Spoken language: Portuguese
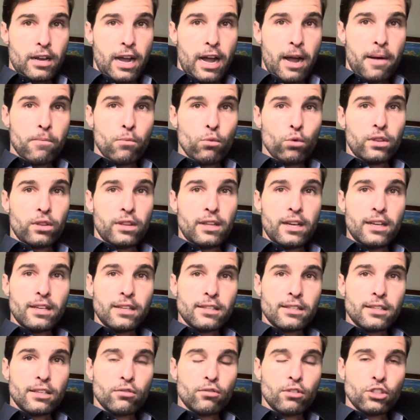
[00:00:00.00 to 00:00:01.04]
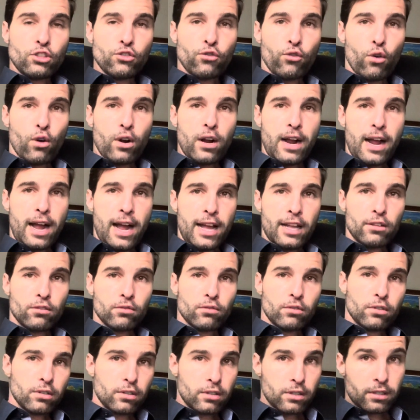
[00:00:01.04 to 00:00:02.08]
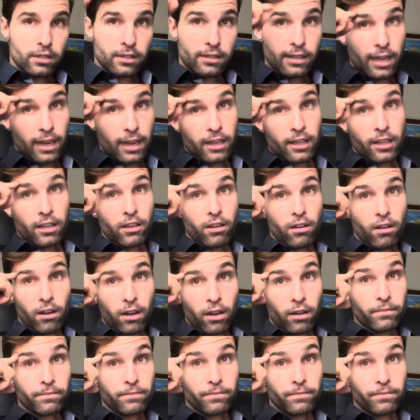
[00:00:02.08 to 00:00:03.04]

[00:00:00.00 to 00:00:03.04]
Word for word: A mudança do advogado está aqui, ó.